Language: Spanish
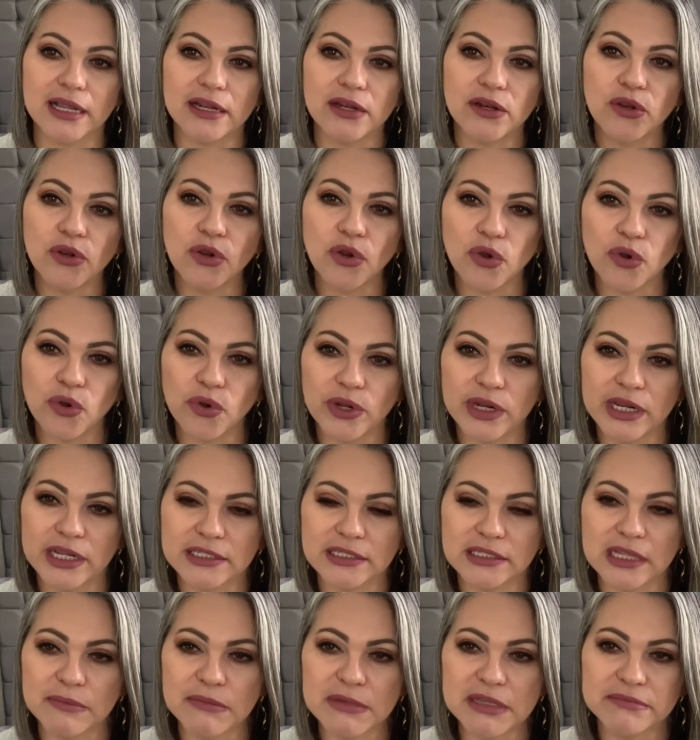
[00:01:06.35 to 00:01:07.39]
no con
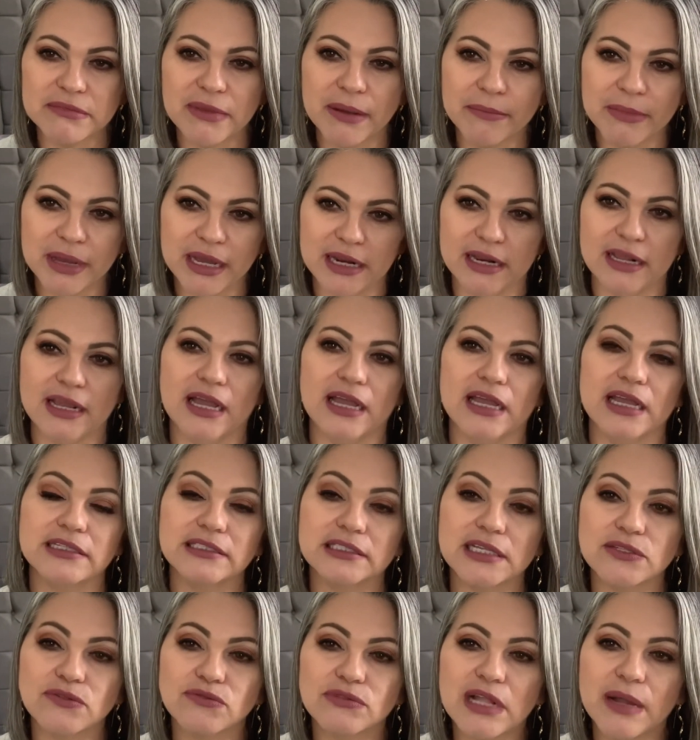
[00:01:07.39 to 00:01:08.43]
esta misma marca. Esta
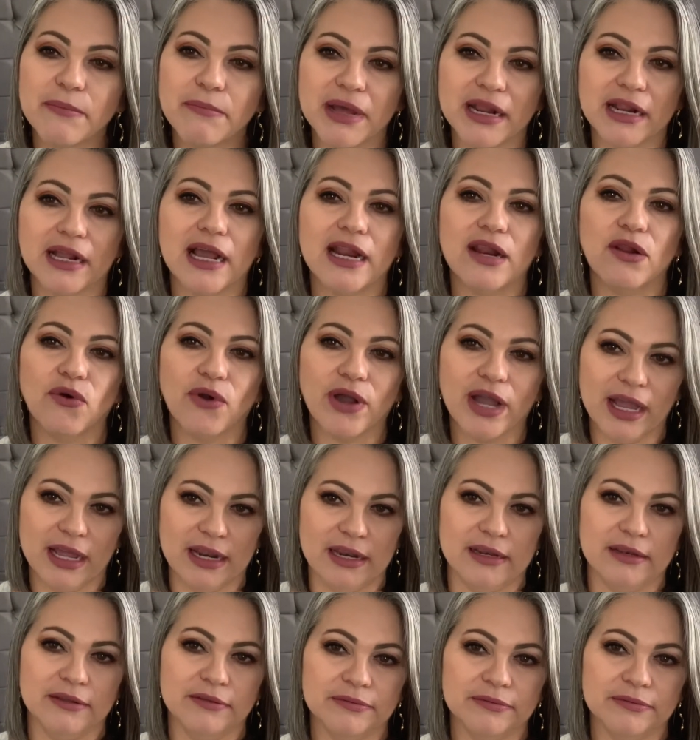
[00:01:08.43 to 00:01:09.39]
es una marca local.